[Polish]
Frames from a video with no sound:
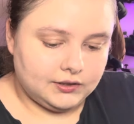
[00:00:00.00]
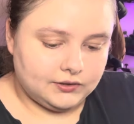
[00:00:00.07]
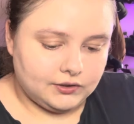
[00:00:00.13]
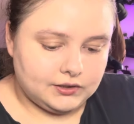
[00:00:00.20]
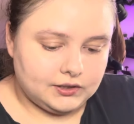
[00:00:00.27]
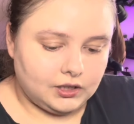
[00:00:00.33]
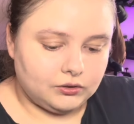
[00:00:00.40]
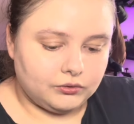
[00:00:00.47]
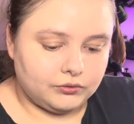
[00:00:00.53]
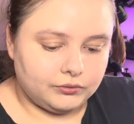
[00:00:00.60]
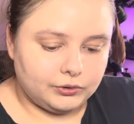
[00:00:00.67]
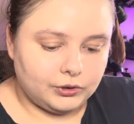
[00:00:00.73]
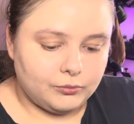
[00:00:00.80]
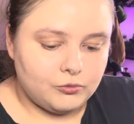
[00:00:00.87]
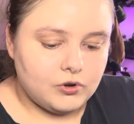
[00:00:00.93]
zostaną w
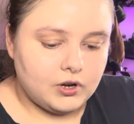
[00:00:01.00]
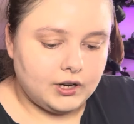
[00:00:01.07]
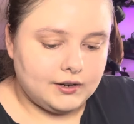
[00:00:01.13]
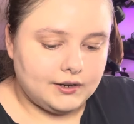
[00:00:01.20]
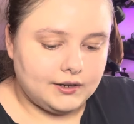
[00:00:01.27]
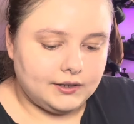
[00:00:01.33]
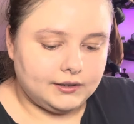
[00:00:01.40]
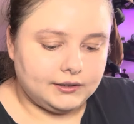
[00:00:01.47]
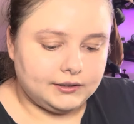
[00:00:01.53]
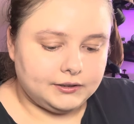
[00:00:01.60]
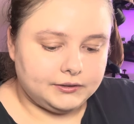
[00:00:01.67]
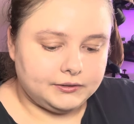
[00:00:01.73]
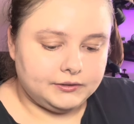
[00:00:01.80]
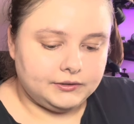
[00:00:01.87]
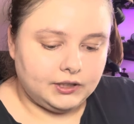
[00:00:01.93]
domu, a
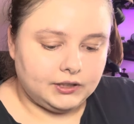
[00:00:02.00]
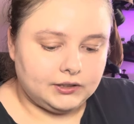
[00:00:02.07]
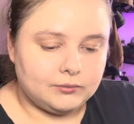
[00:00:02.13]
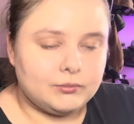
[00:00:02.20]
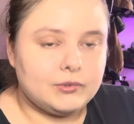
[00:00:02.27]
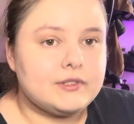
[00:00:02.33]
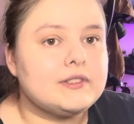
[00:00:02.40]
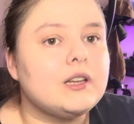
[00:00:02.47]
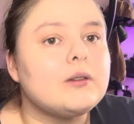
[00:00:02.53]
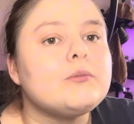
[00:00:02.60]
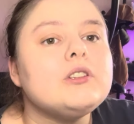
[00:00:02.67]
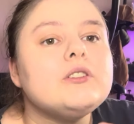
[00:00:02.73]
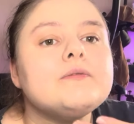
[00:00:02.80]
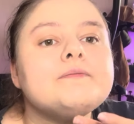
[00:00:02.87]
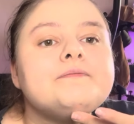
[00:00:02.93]
jeden by z
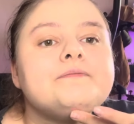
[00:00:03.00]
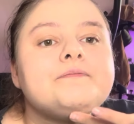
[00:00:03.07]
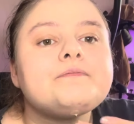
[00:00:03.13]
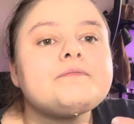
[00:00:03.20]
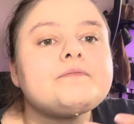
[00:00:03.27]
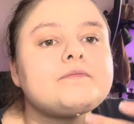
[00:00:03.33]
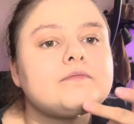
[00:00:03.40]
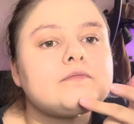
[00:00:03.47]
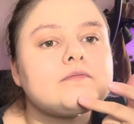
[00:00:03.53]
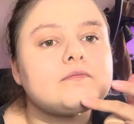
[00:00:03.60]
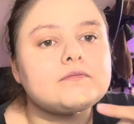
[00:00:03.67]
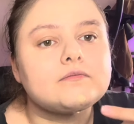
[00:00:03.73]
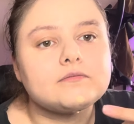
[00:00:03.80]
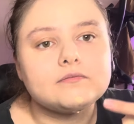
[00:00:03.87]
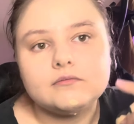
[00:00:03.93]
nami
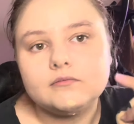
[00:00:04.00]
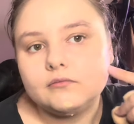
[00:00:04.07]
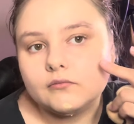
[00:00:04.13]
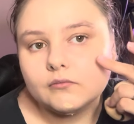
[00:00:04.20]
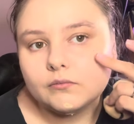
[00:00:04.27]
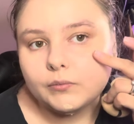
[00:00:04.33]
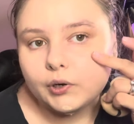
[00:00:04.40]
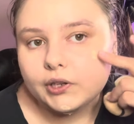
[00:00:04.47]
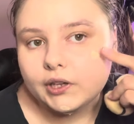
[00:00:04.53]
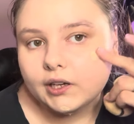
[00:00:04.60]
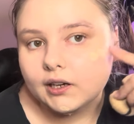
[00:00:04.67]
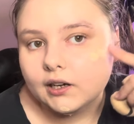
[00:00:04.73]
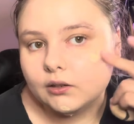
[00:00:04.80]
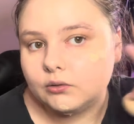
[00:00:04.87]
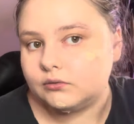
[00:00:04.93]

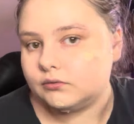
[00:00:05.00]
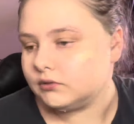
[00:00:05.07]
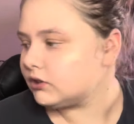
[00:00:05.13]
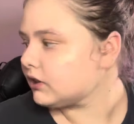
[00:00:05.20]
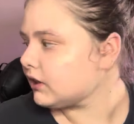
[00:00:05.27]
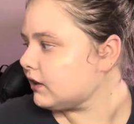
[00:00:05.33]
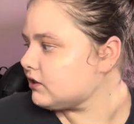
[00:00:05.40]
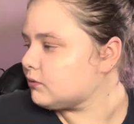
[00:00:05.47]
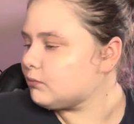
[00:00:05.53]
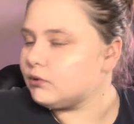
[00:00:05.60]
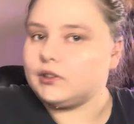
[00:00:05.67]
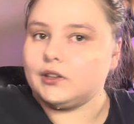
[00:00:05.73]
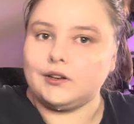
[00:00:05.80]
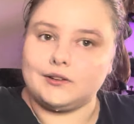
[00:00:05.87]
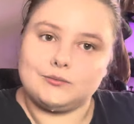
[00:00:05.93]
pojechał. Czekajcie, bo
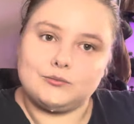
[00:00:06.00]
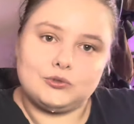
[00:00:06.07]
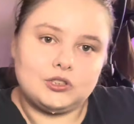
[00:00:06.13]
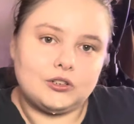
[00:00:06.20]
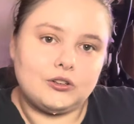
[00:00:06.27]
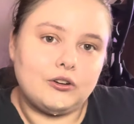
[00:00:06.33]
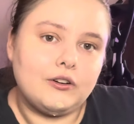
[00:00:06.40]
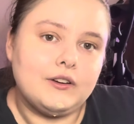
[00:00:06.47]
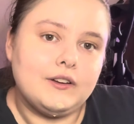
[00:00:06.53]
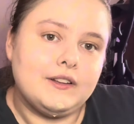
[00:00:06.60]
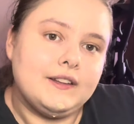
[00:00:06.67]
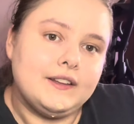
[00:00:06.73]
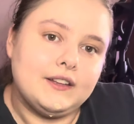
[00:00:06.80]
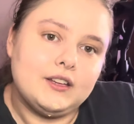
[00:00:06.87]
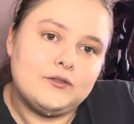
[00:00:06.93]
teraz muszę go
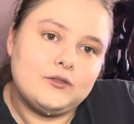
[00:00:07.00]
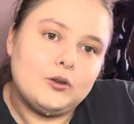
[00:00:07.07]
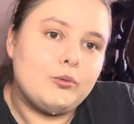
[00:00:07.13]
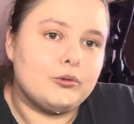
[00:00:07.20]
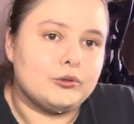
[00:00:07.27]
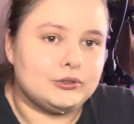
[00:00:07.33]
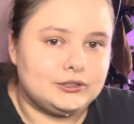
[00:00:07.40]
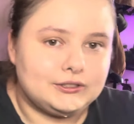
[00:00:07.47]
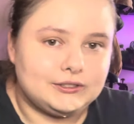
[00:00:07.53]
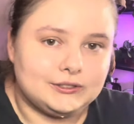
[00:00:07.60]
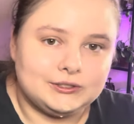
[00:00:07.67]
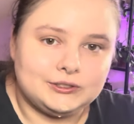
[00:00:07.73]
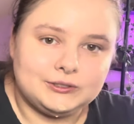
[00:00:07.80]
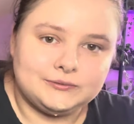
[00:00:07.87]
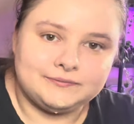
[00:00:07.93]

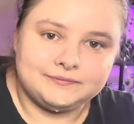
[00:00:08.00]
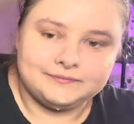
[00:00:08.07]
wypuścić.